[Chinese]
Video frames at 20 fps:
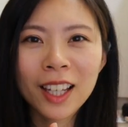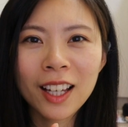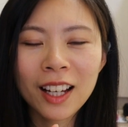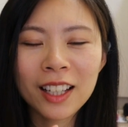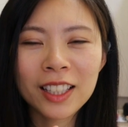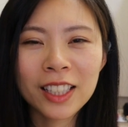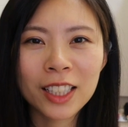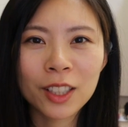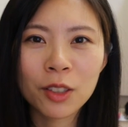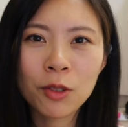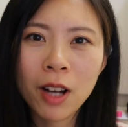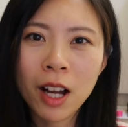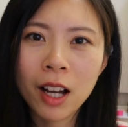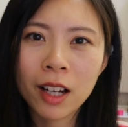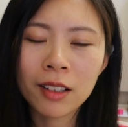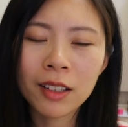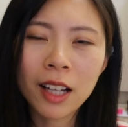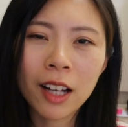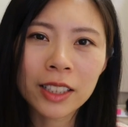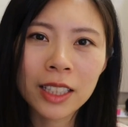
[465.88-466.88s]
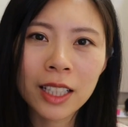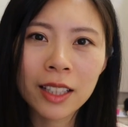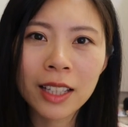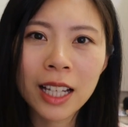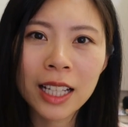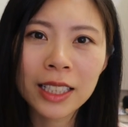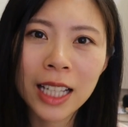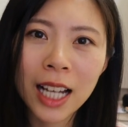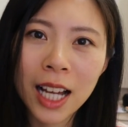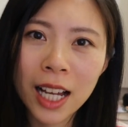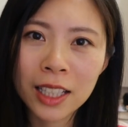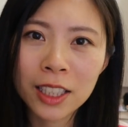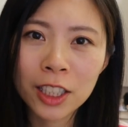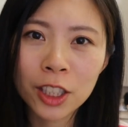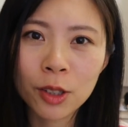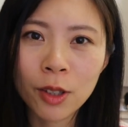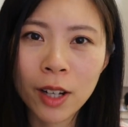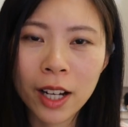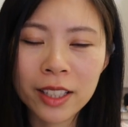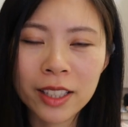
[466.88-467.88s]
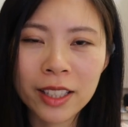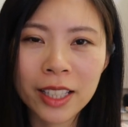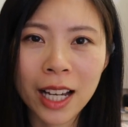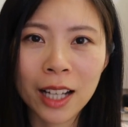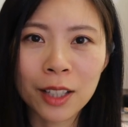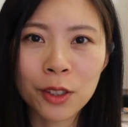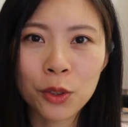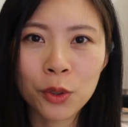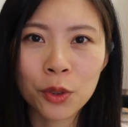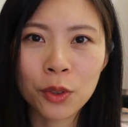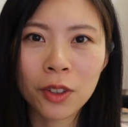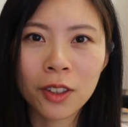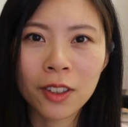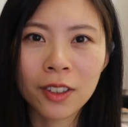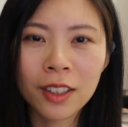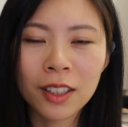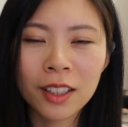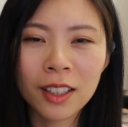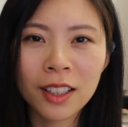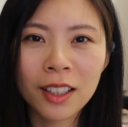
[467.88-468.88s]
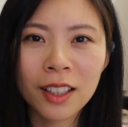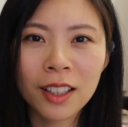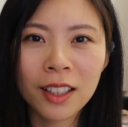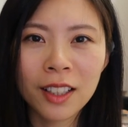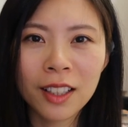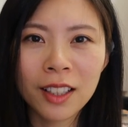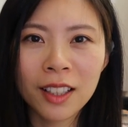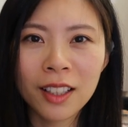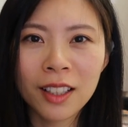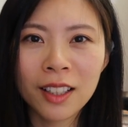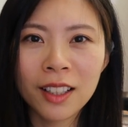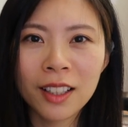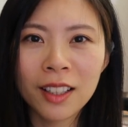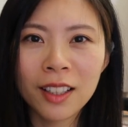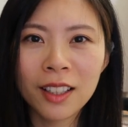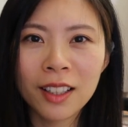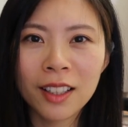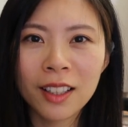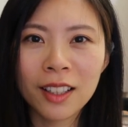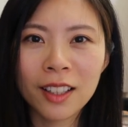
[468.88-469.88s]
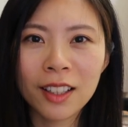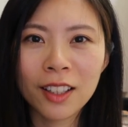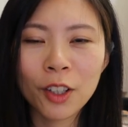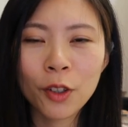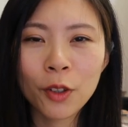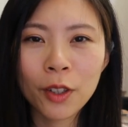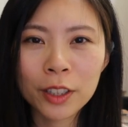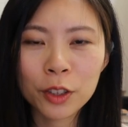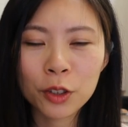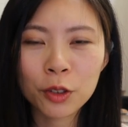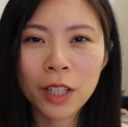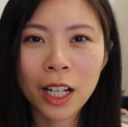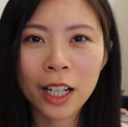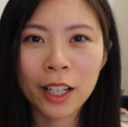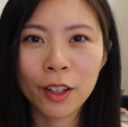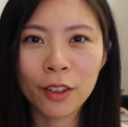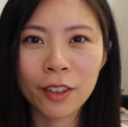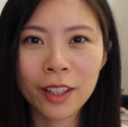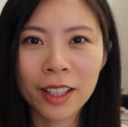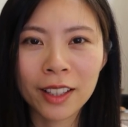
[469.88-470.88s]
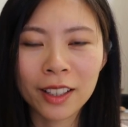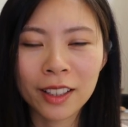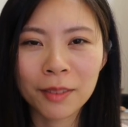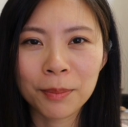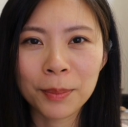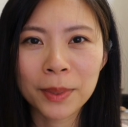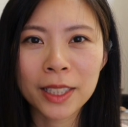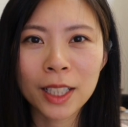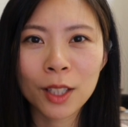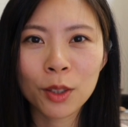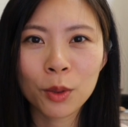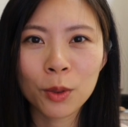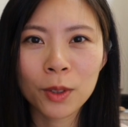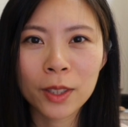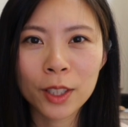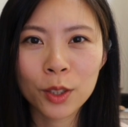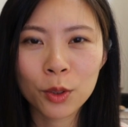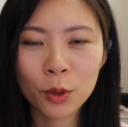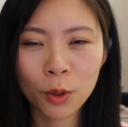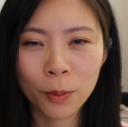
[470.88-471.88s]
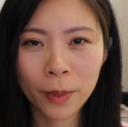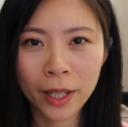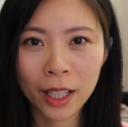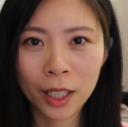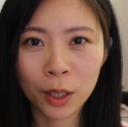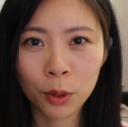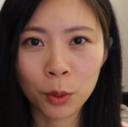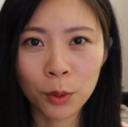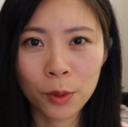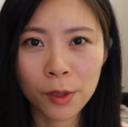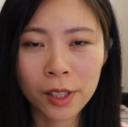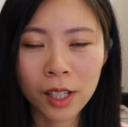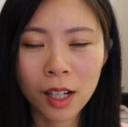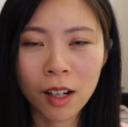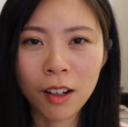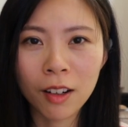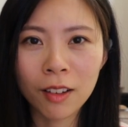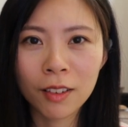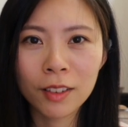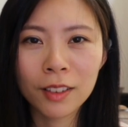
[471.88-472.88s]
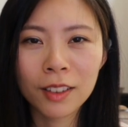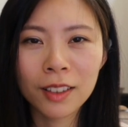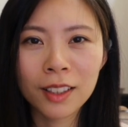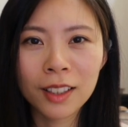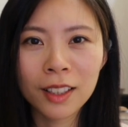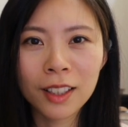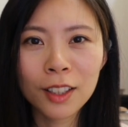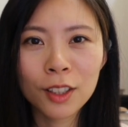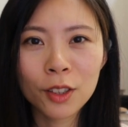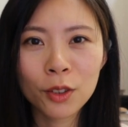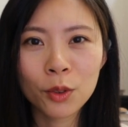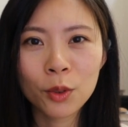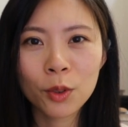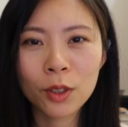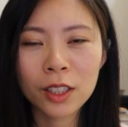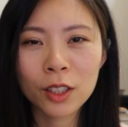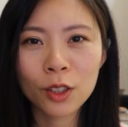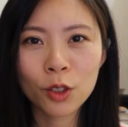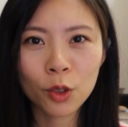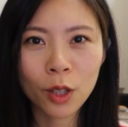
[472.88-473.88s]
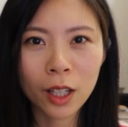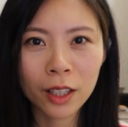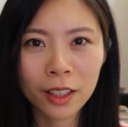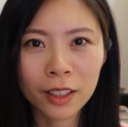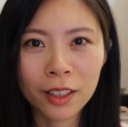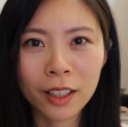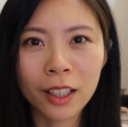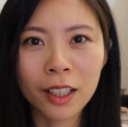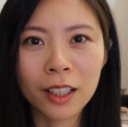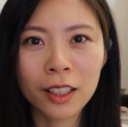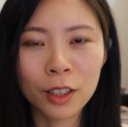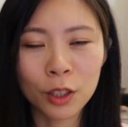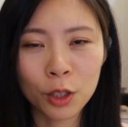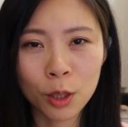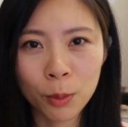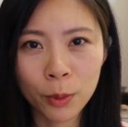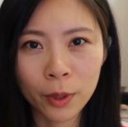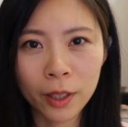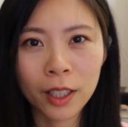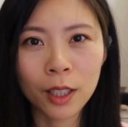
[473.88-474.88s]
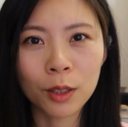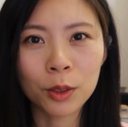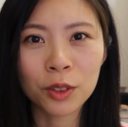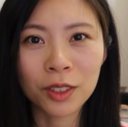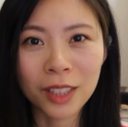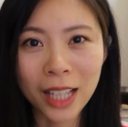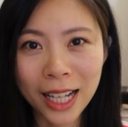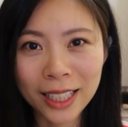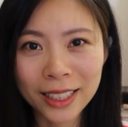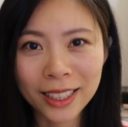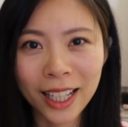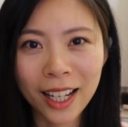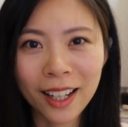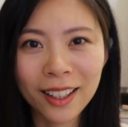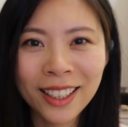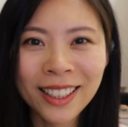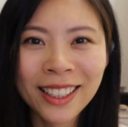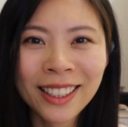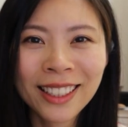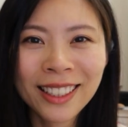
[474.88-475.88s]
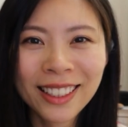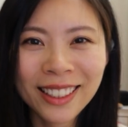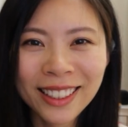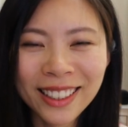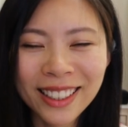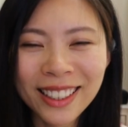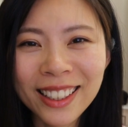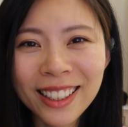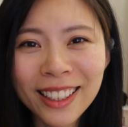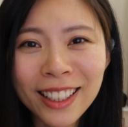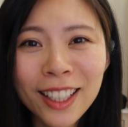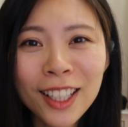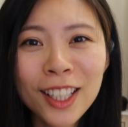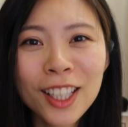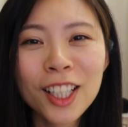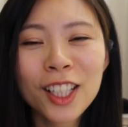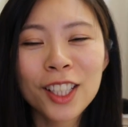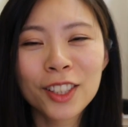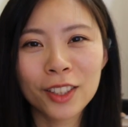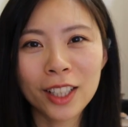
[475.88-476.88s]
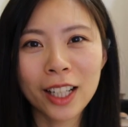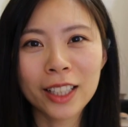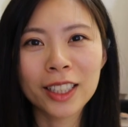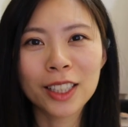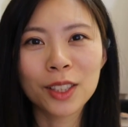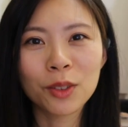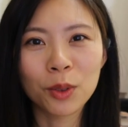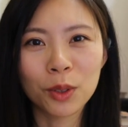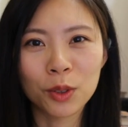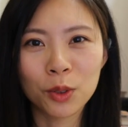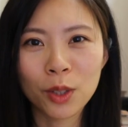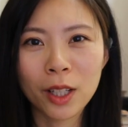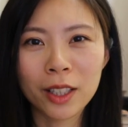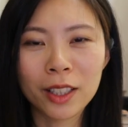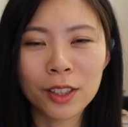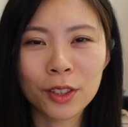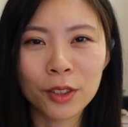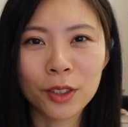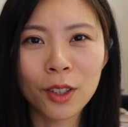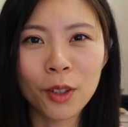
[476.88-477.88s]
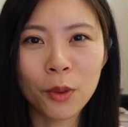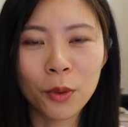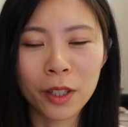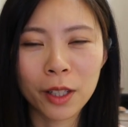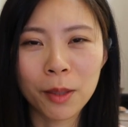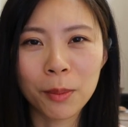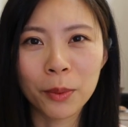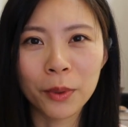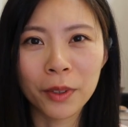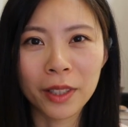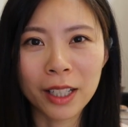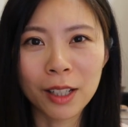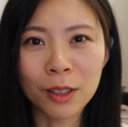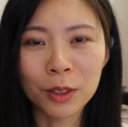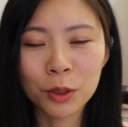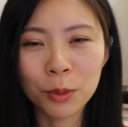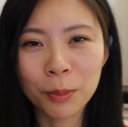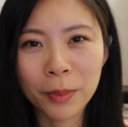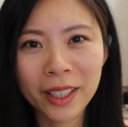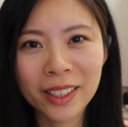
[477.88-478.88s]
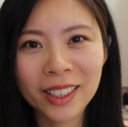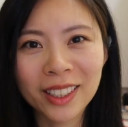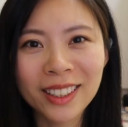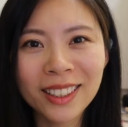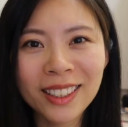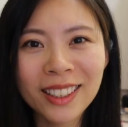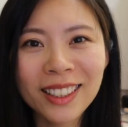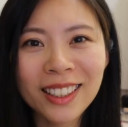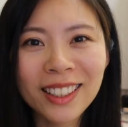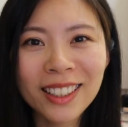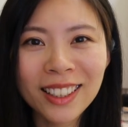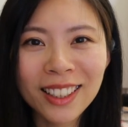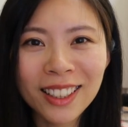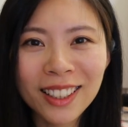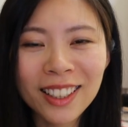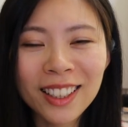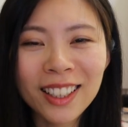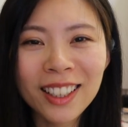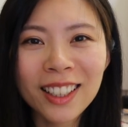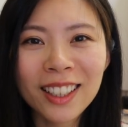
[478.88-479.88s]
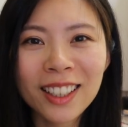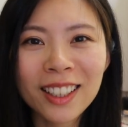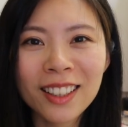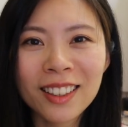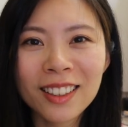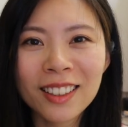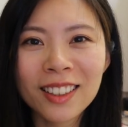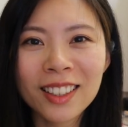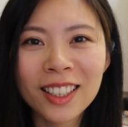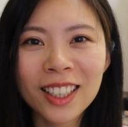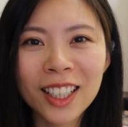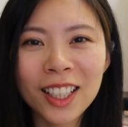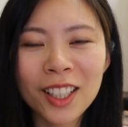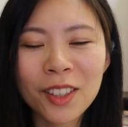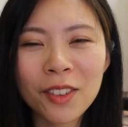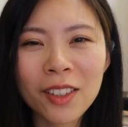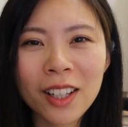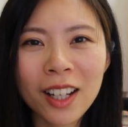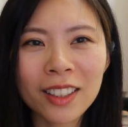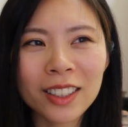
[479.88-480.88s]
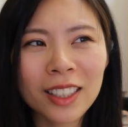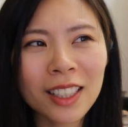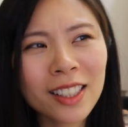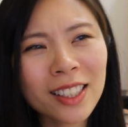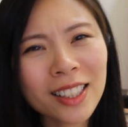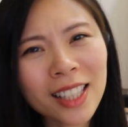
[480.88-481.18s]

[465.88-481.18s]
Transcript: 很奇怪啊，好像大家很喜欢讲说会出来留言的比较多是说赔了多少。如果是赚的人，可能就不会告诉大家。就他其实我赚的时候，我也不会告诉别人，因为好像